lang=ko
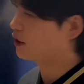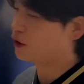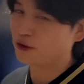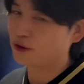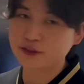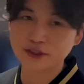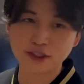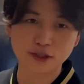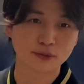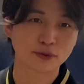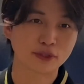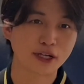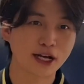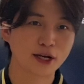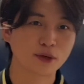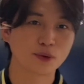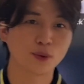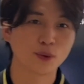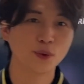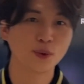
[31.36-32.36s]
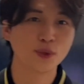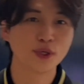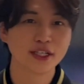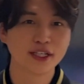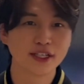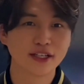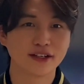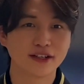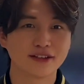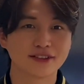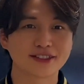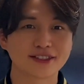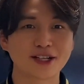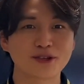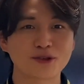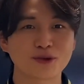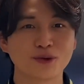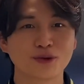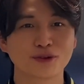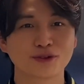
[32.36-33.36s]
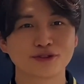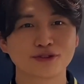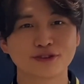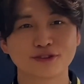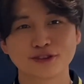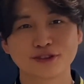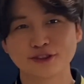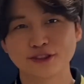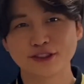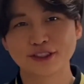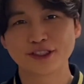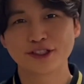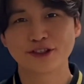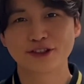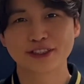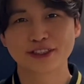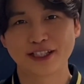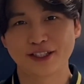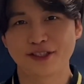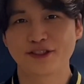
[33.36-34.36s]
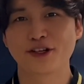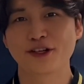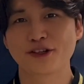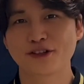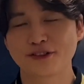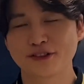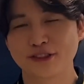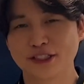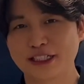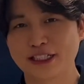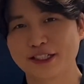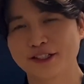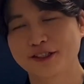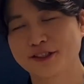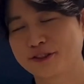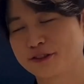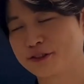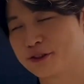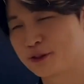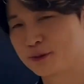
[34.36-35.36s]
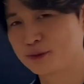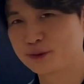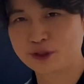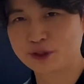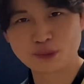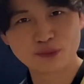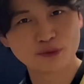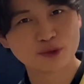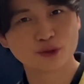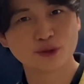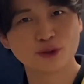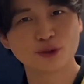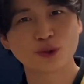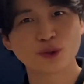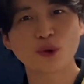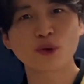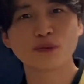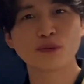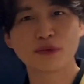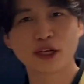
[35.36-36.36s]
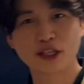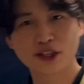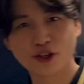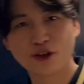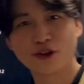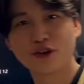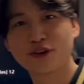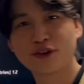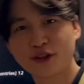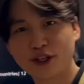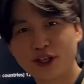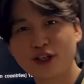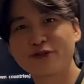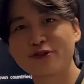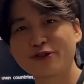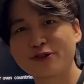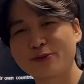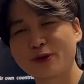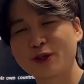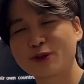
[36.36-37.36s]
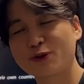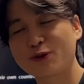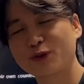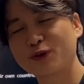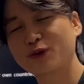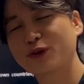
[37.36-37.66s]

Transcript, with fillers: 언급을 하고 어, 짧고 굵은 영상이 될 거니까요. 여러분 집중을 조금만 더 해주시면 좋을 것